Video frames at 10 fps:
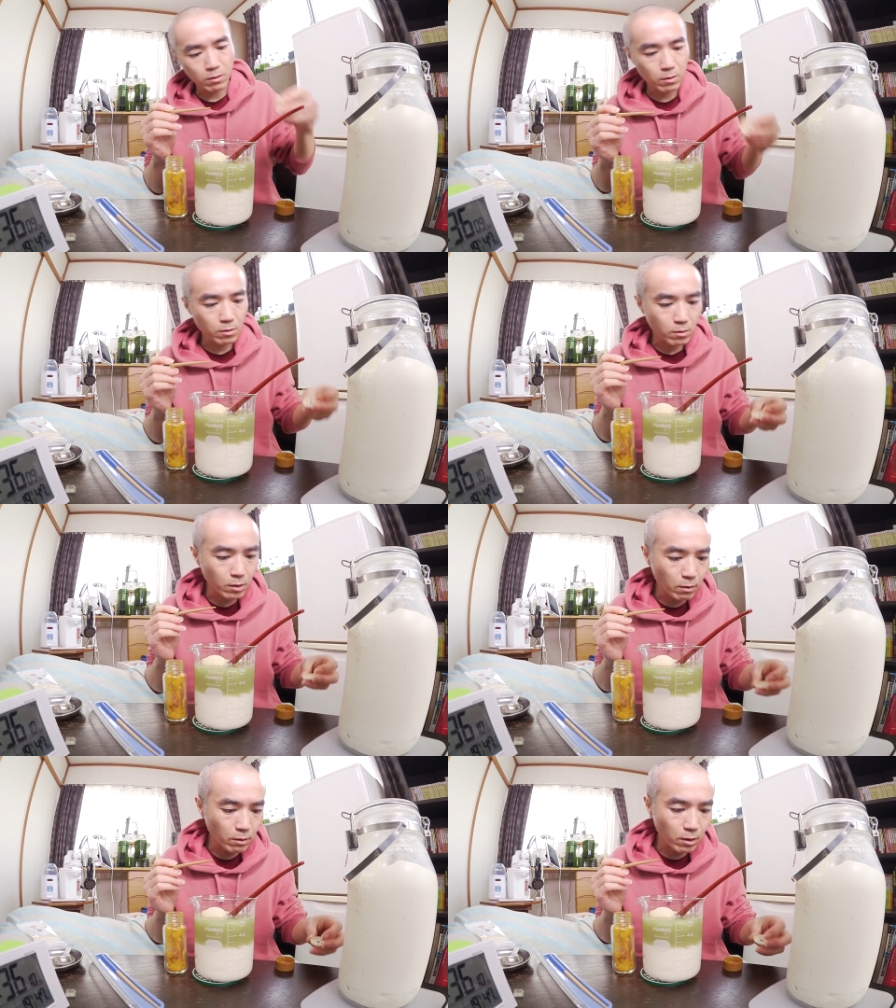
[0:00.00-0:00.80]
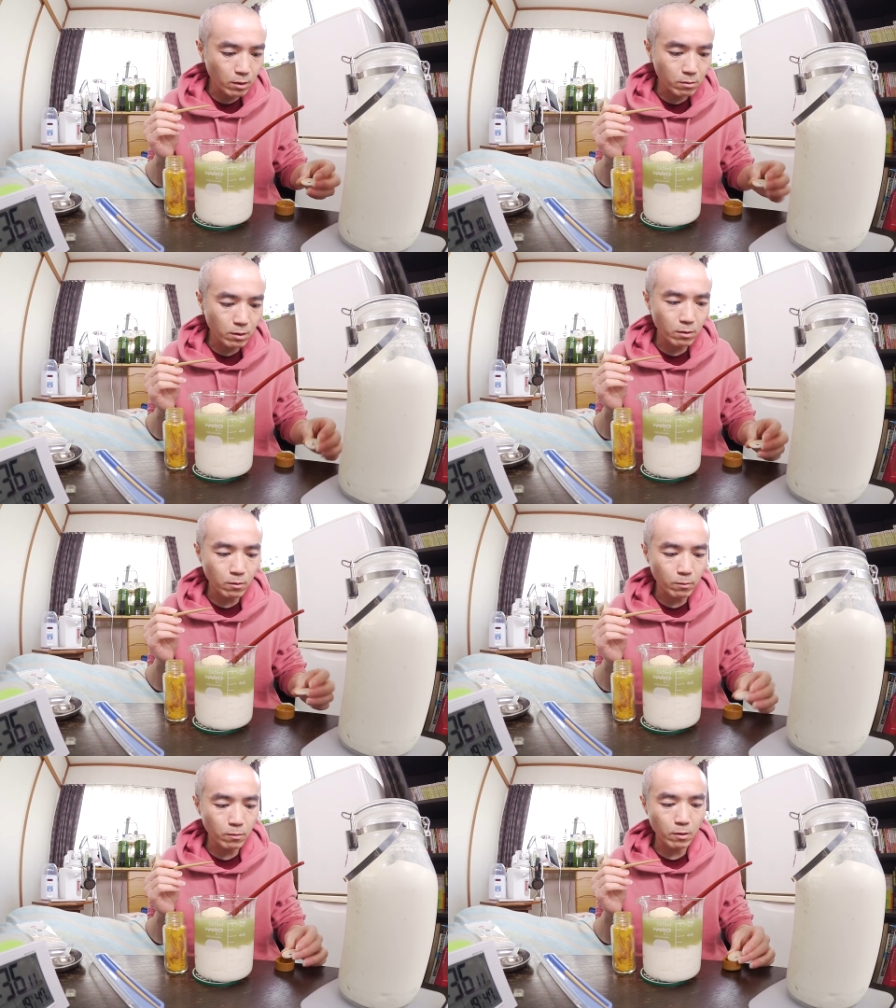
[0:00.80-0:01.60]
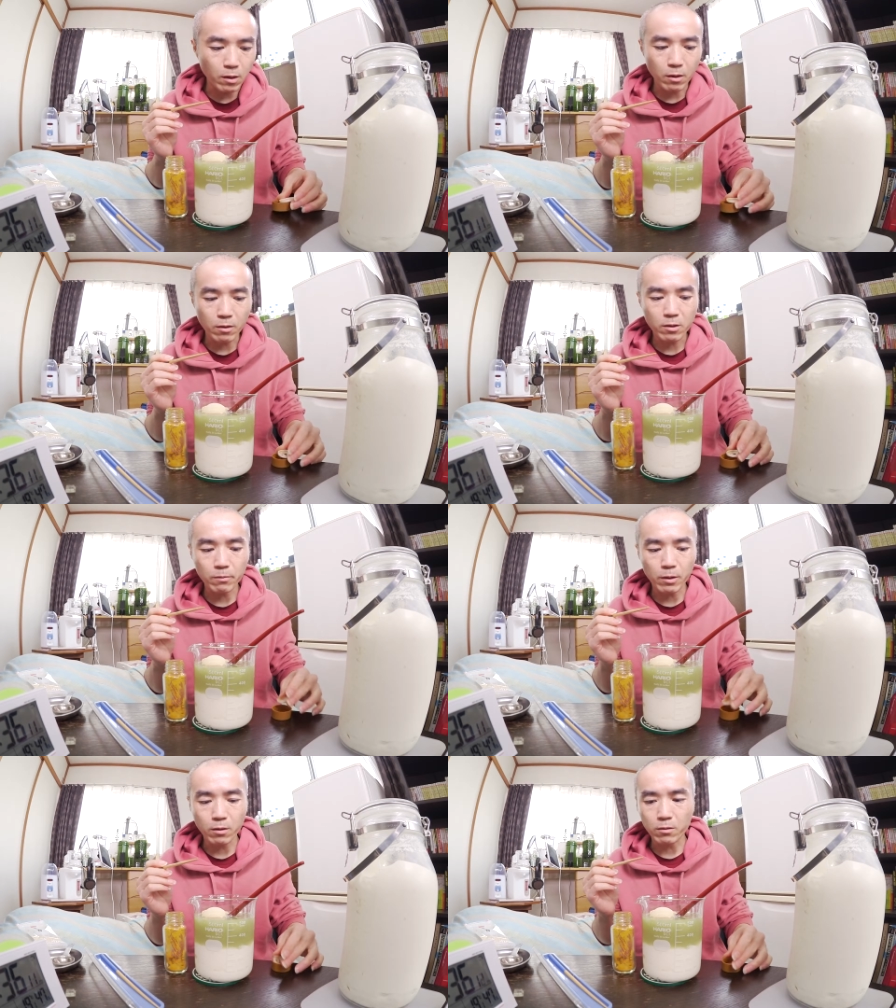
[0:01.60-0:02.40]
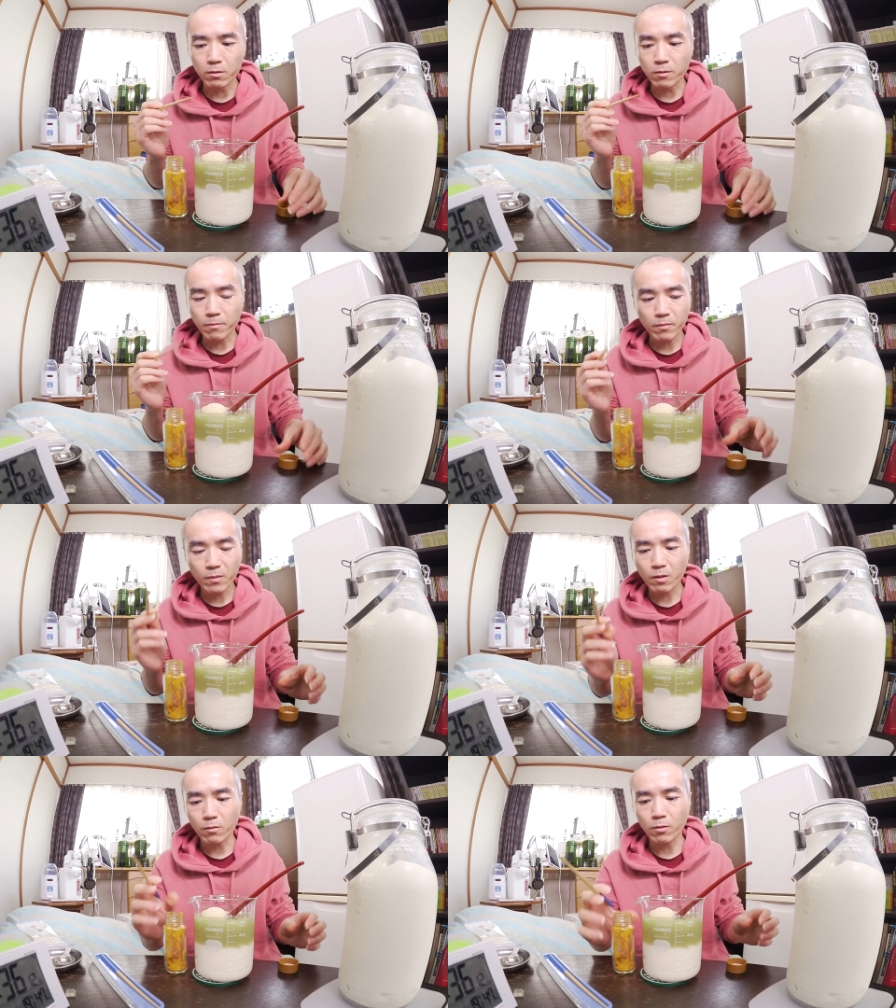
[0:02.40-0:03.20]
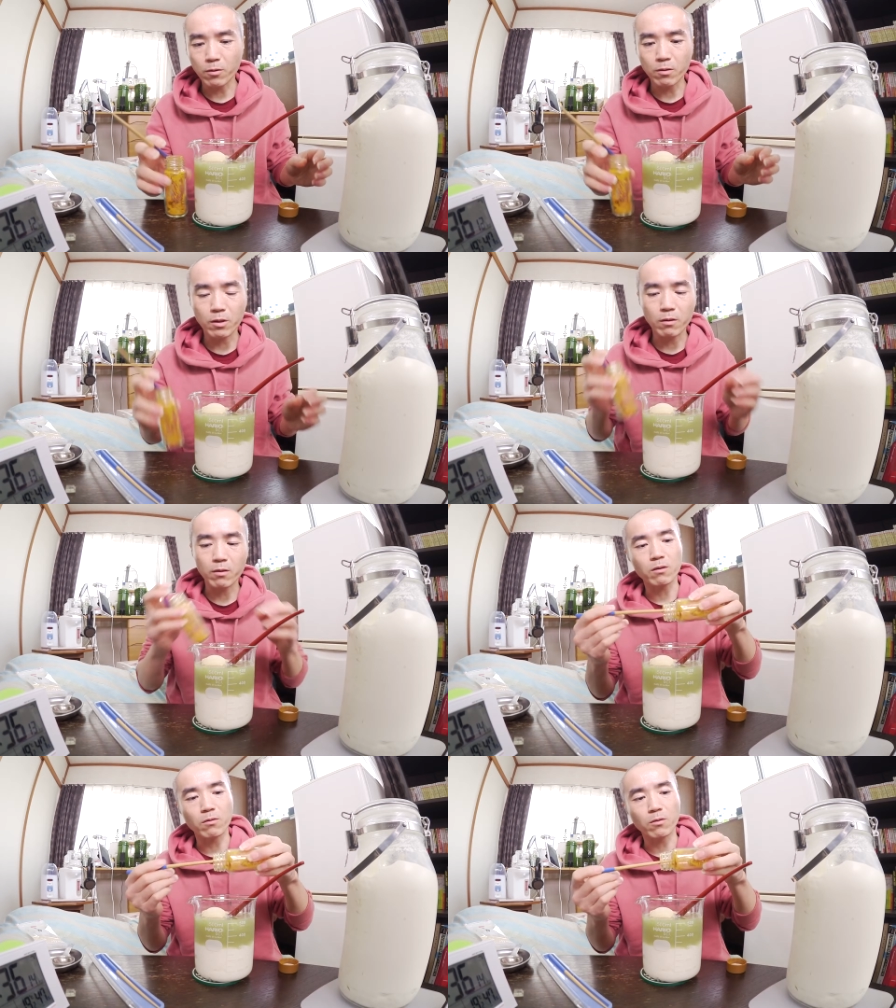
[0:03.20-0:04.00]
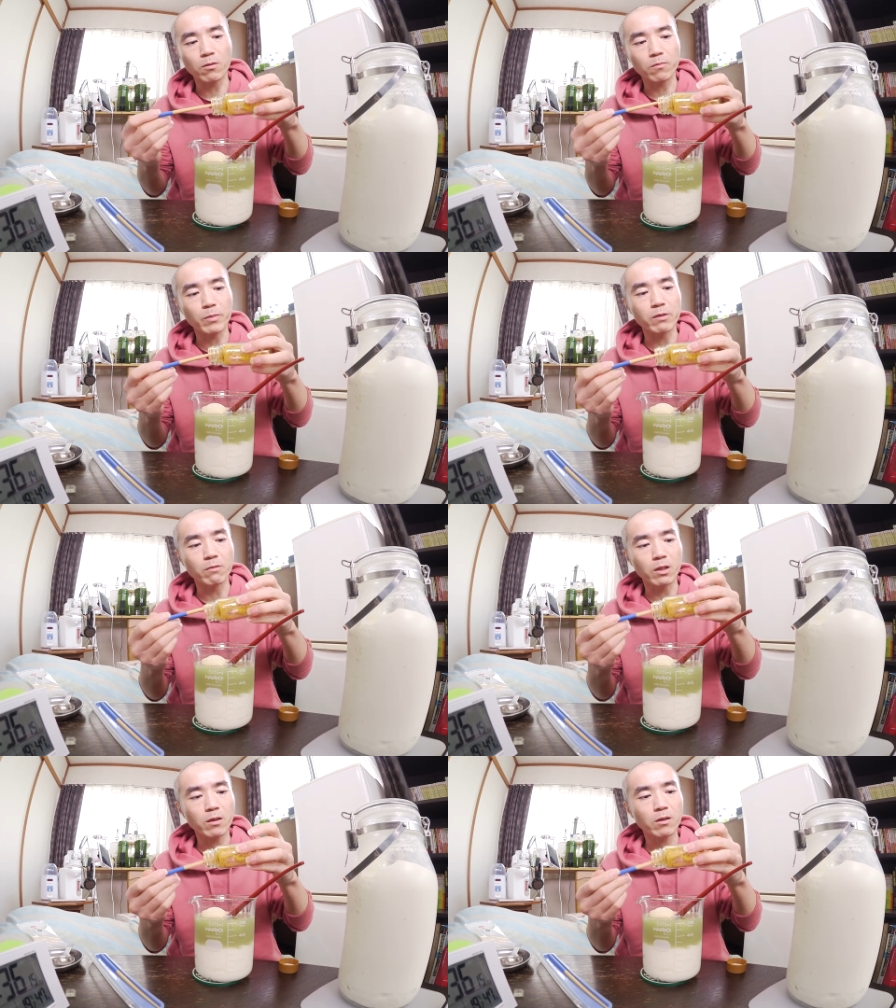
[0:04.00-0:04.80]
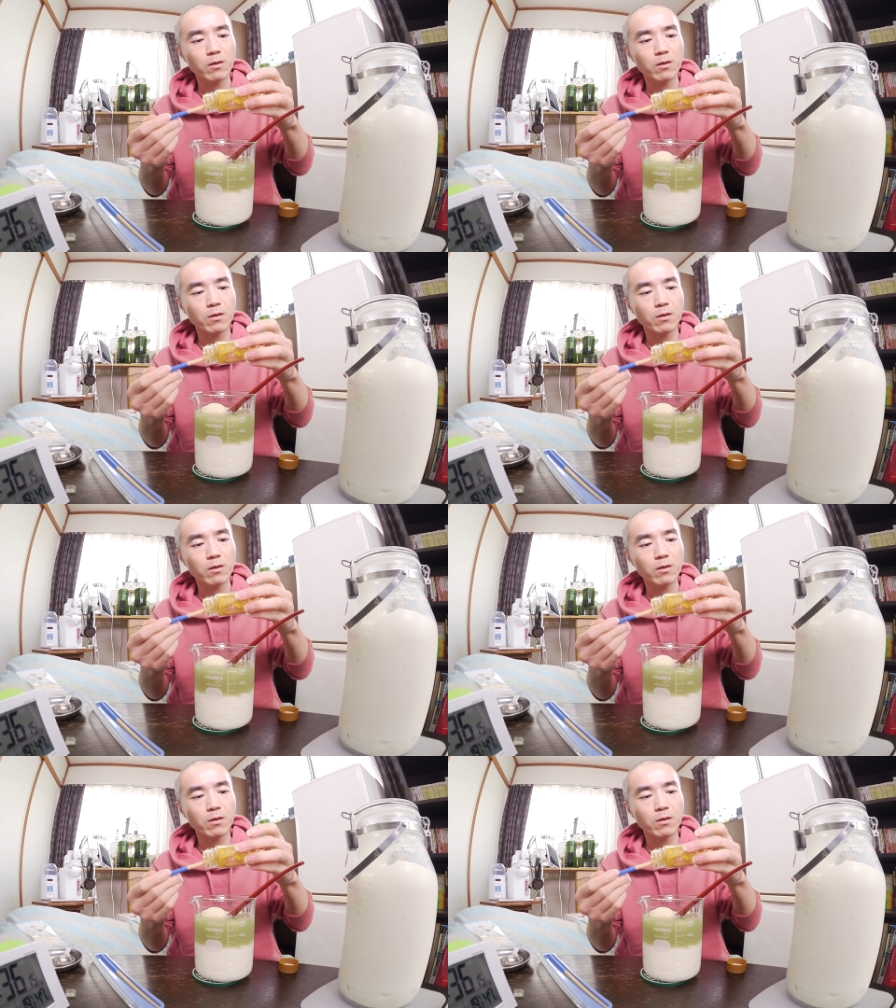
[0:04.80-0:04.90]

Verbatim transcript: 使わなくなると思うんで、しばらく。この容器、この瓶はね。